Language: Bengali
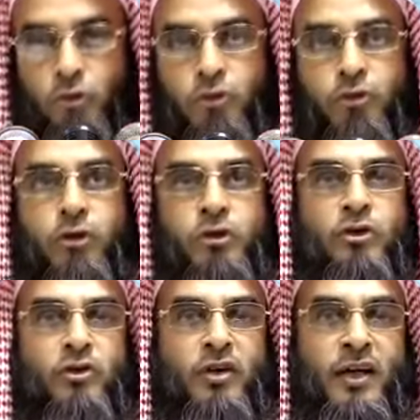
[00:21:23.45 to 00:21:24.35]
দুটো
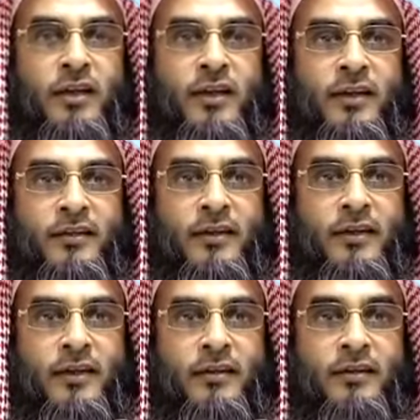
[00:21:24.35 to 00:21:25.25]
সংখ্যার
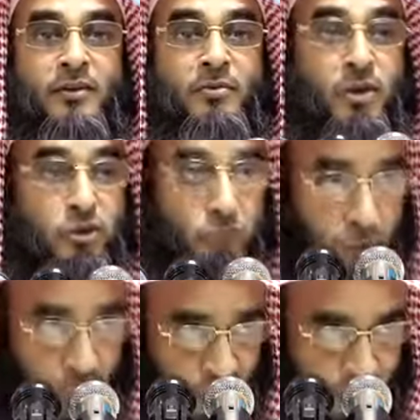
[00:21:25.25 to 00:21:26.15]
ক্ষেত্রে দ্বিমত
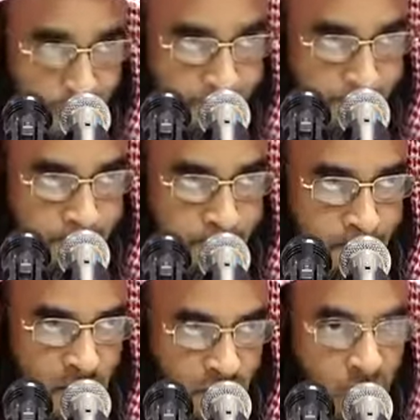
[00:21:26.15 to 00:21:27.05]
রয়েছে
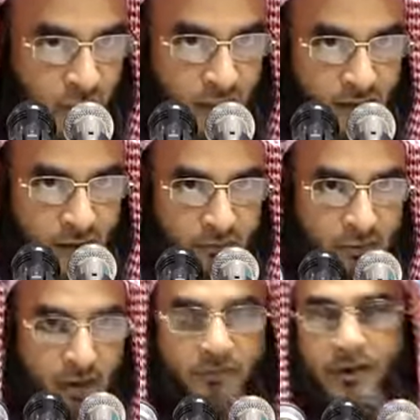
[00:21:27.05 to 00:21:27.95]
ফোকাহাদের
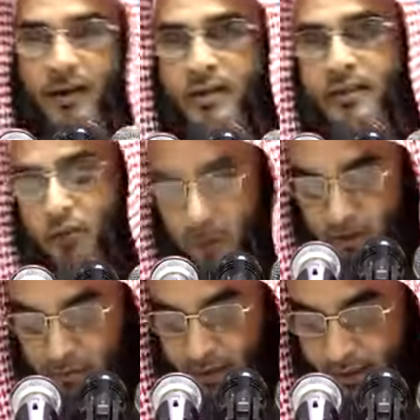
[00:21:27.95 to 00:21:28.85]
বা ফারায়দের
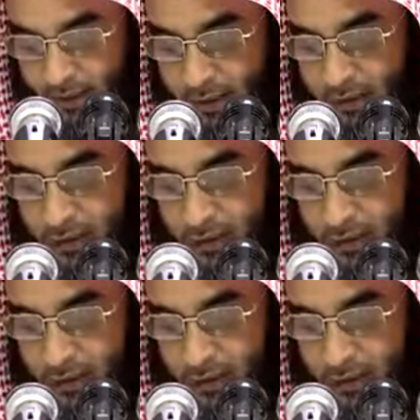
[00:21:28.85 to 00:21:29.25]
ওলামাদের